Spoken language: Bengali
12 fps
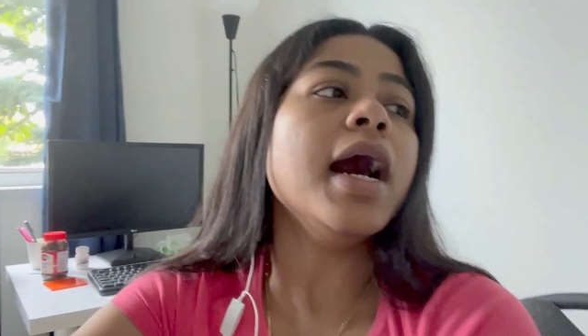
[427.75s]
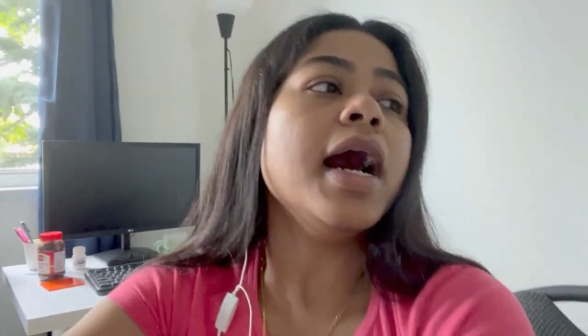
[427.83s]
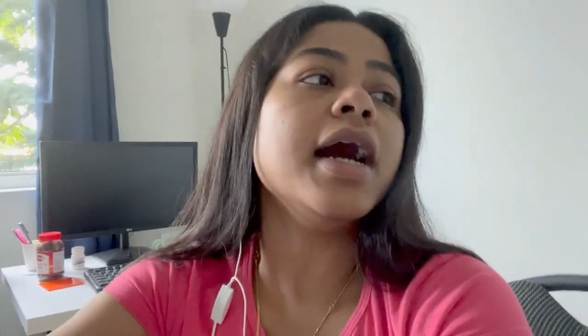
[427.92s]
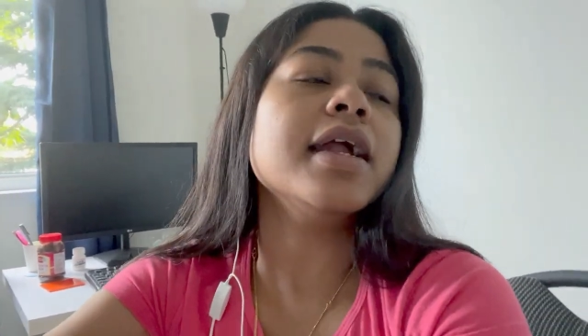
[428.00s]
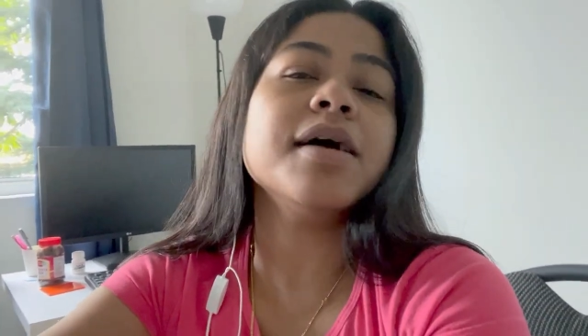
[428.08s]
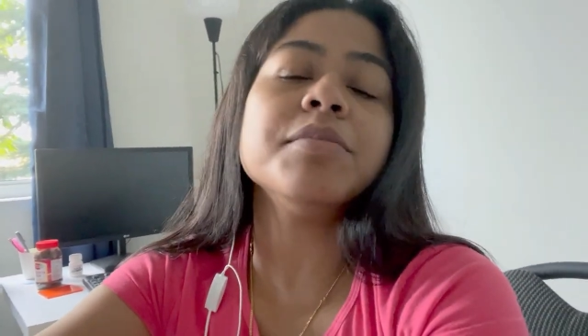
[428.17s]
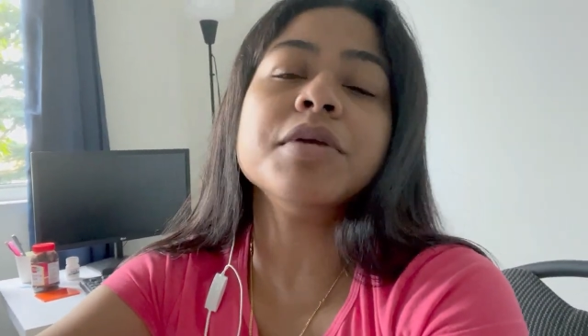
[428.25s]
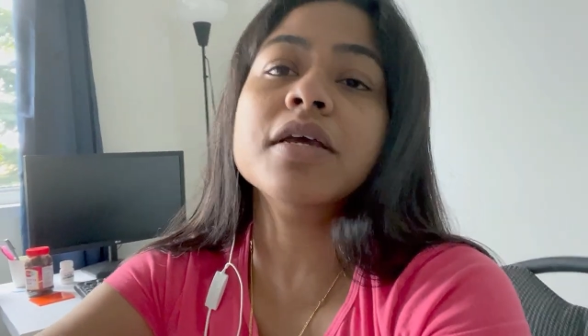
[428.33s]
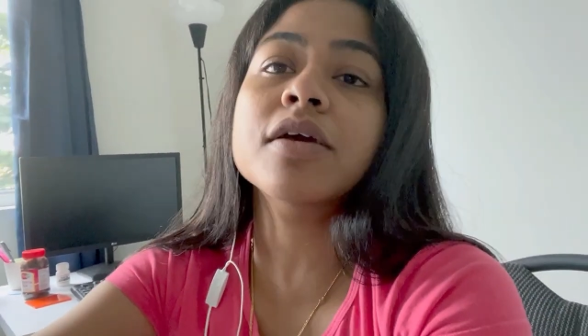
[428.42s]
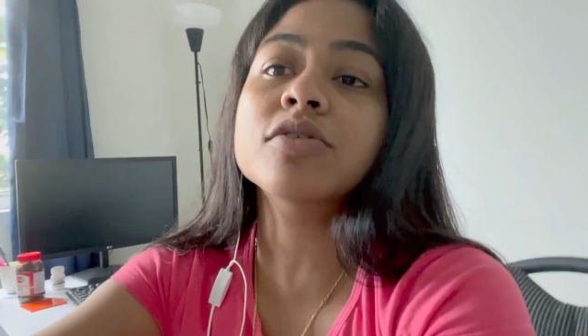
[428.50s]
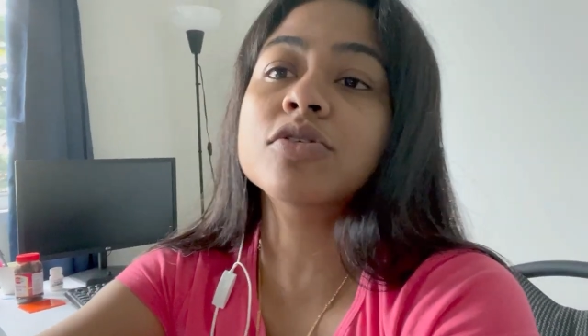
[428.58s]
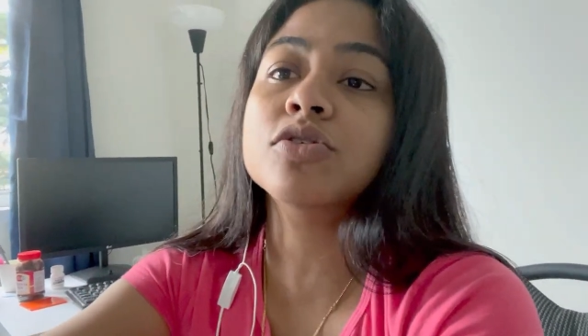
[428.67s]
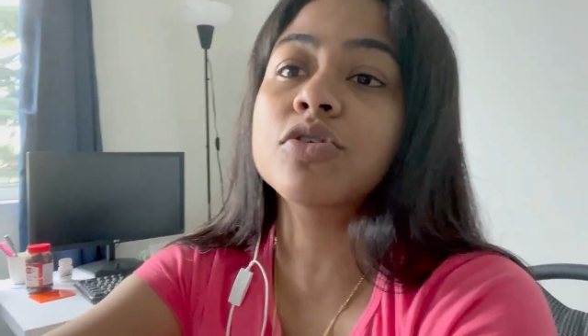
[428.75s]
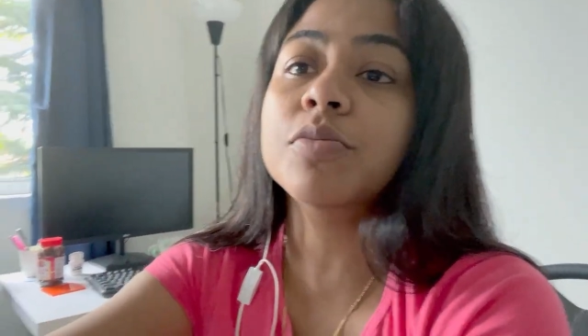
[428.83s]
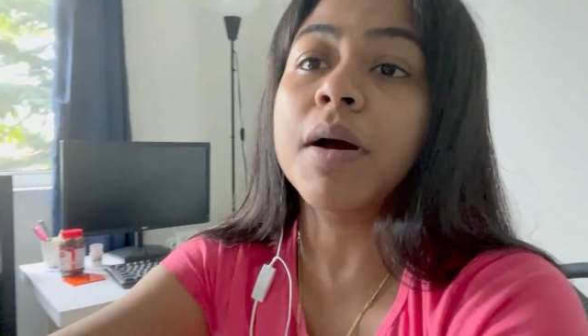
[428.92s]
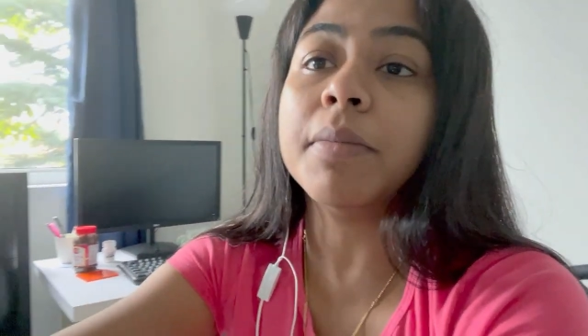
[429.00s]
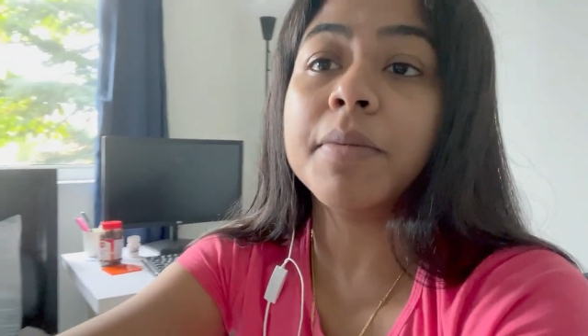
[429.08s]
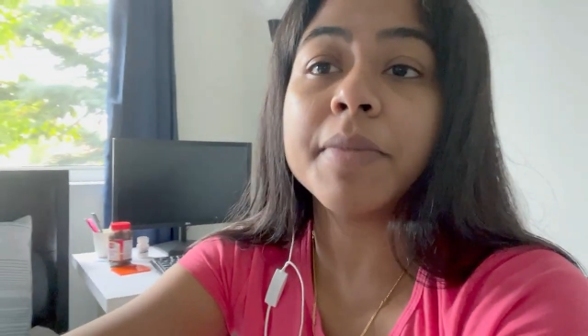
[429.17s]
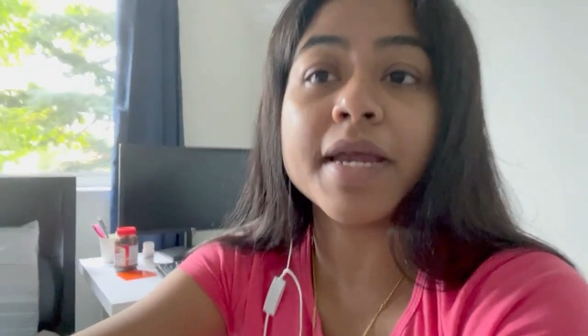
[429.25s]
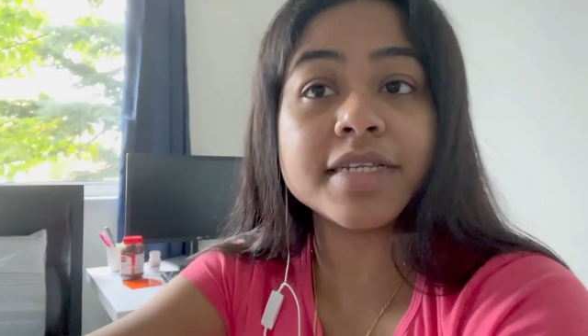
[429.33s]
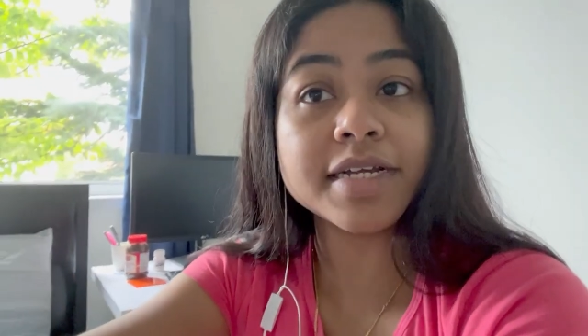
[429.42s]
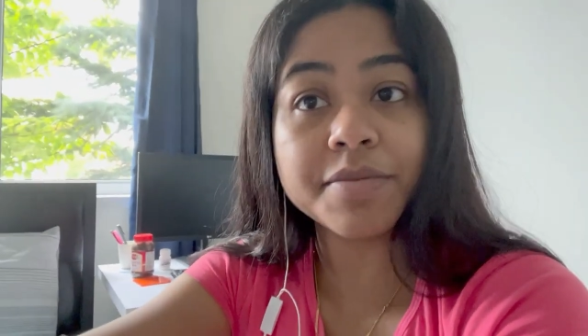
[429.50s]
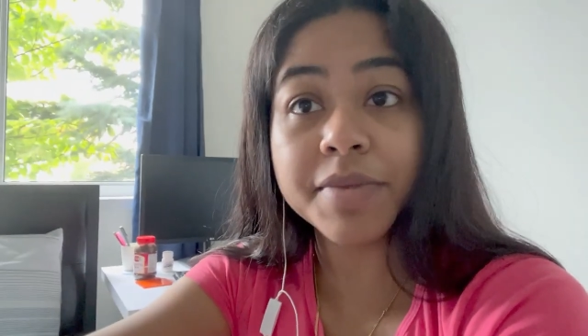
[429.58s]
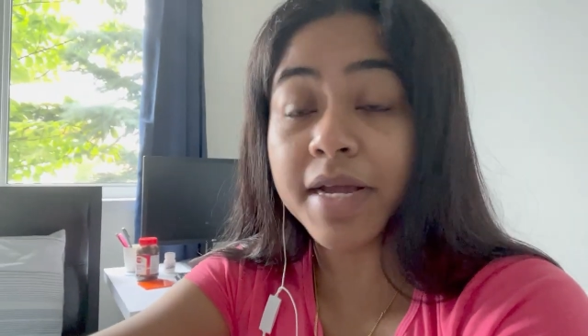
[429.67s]
আর আমি ওই জন্য ভাবলাম এই
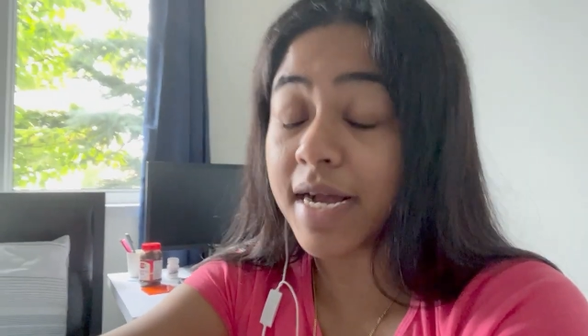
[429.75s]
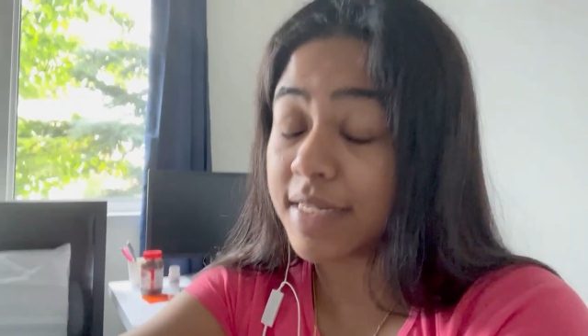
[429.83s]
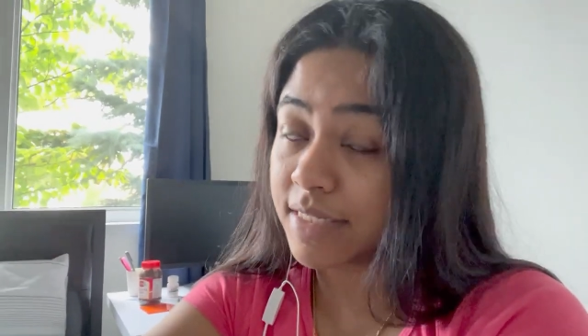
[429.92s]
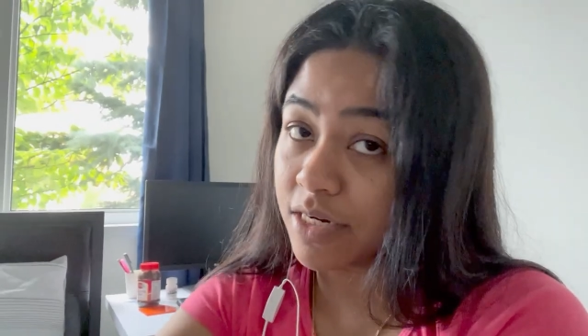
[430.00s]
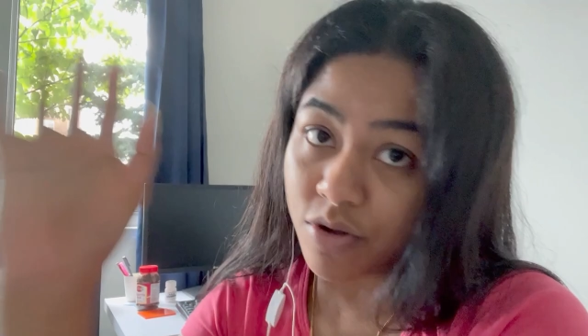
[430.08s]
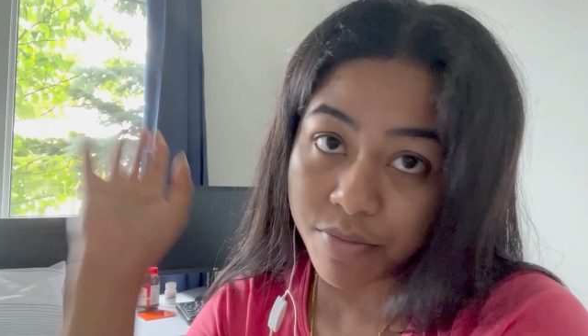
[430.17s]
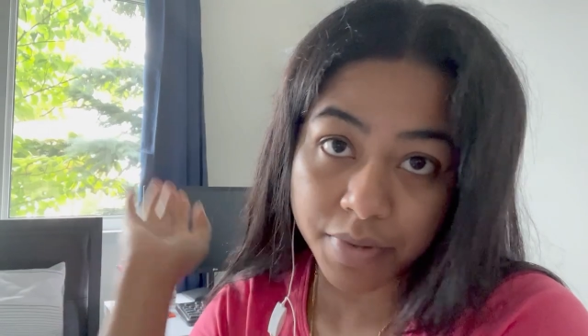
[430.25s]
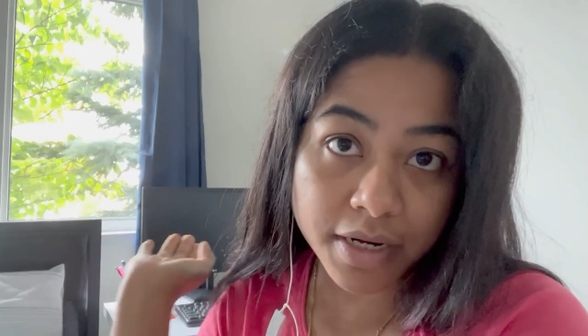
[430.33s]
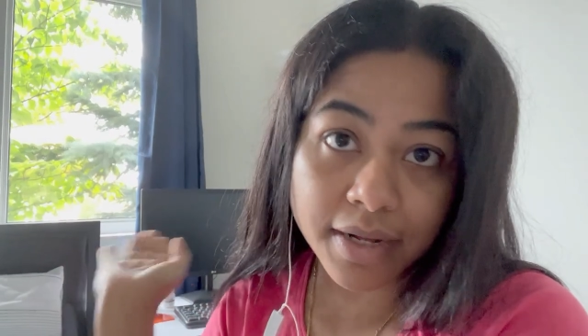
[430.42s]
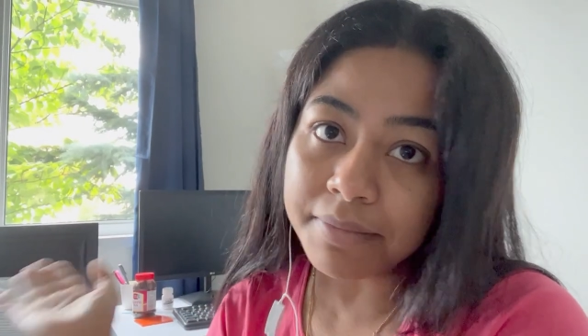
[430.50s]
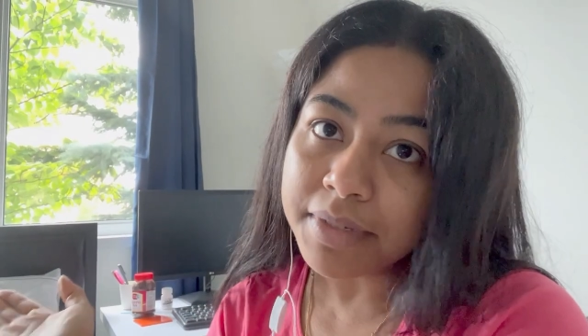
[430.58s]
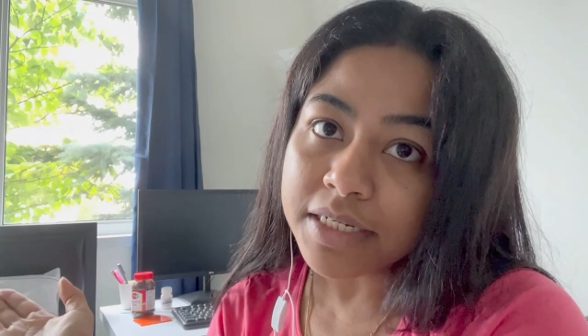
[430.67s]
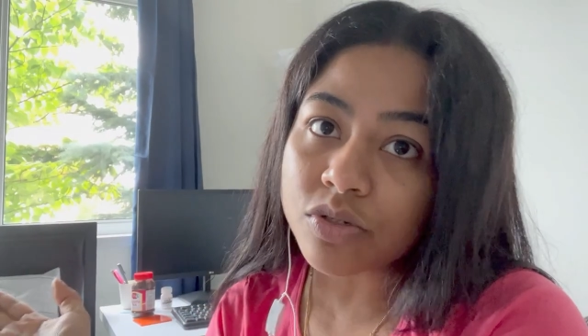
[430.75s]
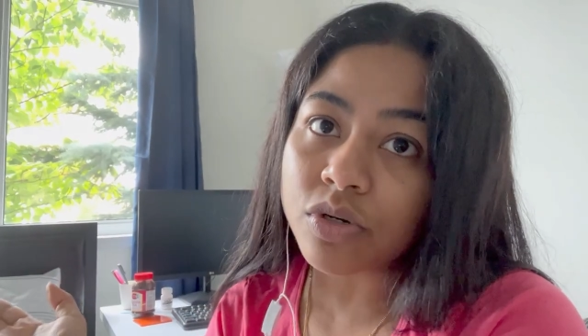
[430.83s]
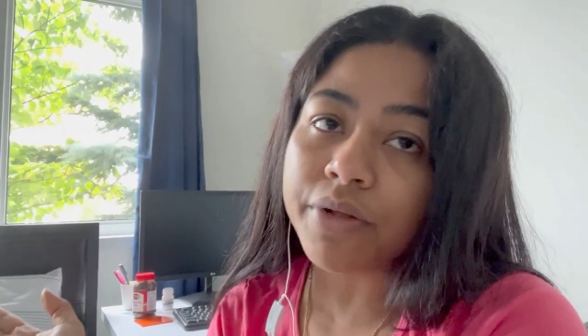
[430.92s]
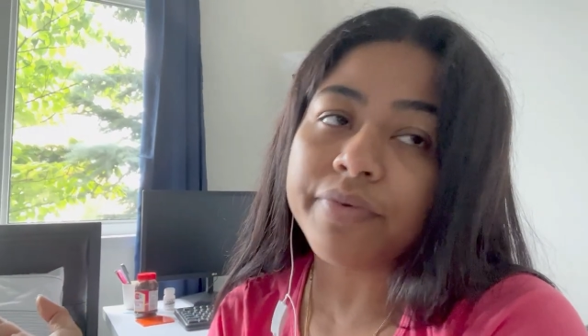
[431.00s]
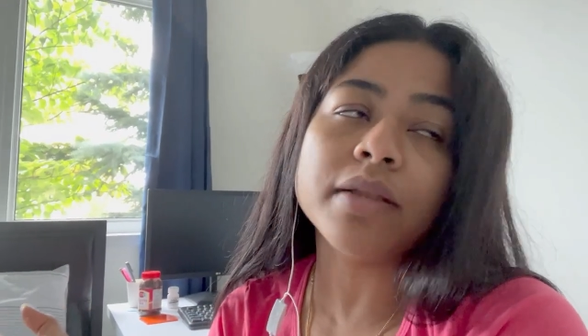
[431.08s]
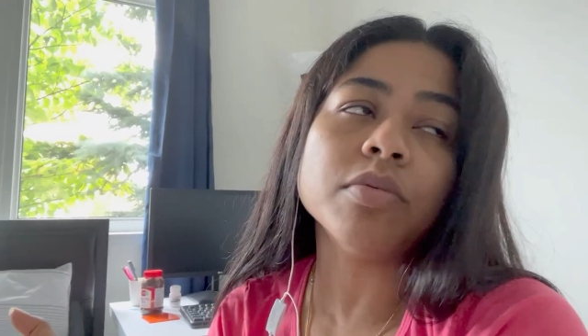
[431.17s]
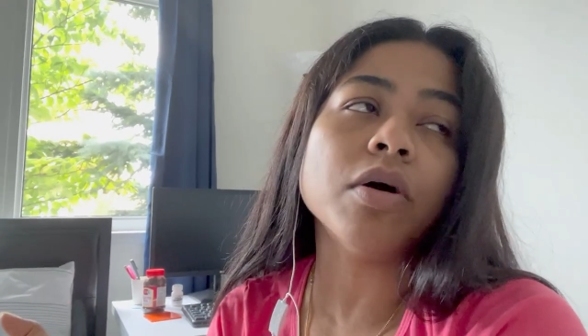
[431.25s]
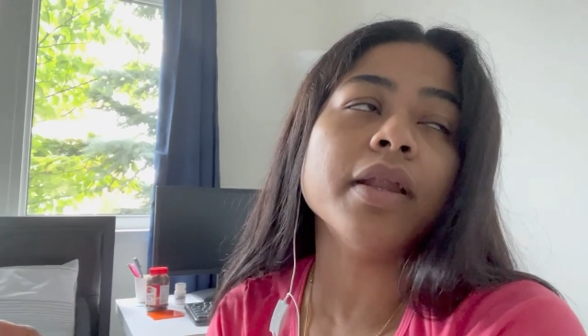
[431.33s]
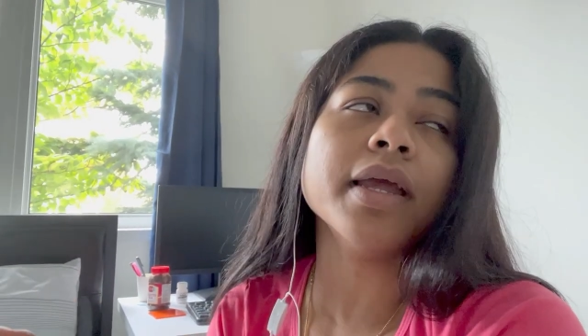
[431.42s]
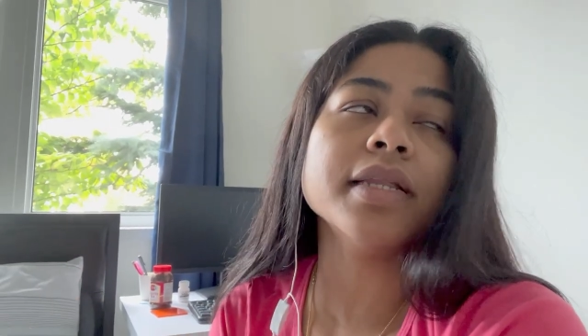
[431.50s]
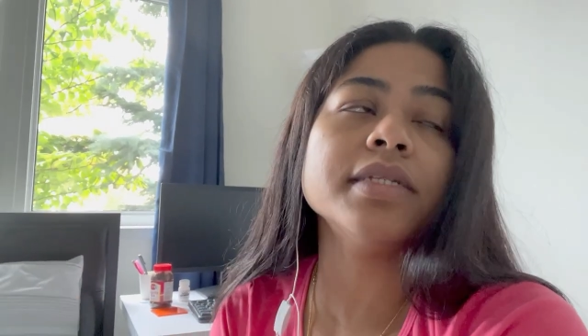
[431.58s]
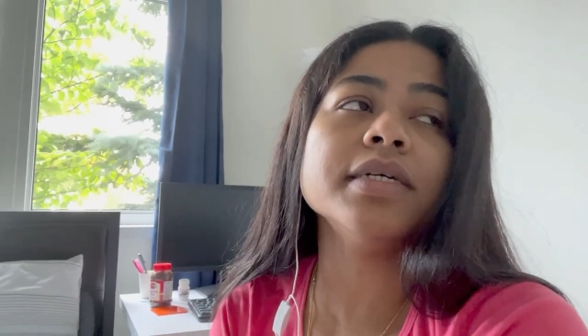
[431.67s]
টাইমে কাজটাও আমার কমপ্লিট করে ফেলবো
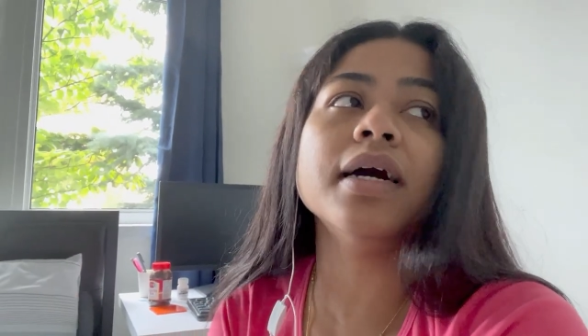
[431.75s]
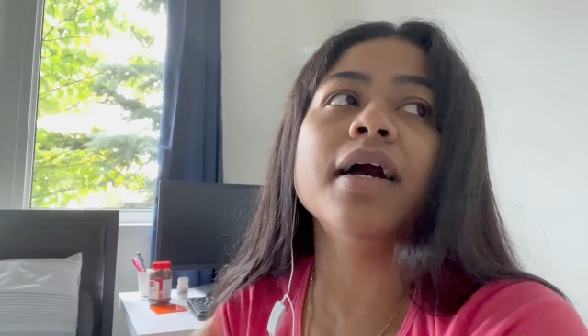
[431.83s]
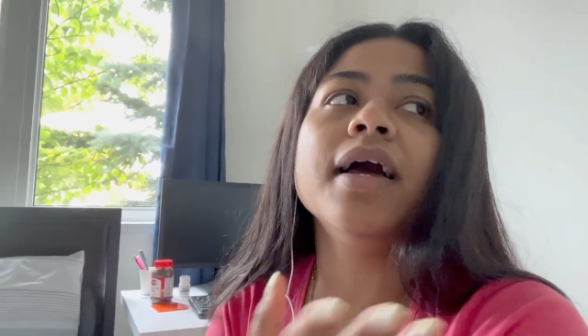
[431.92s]
অনেকটা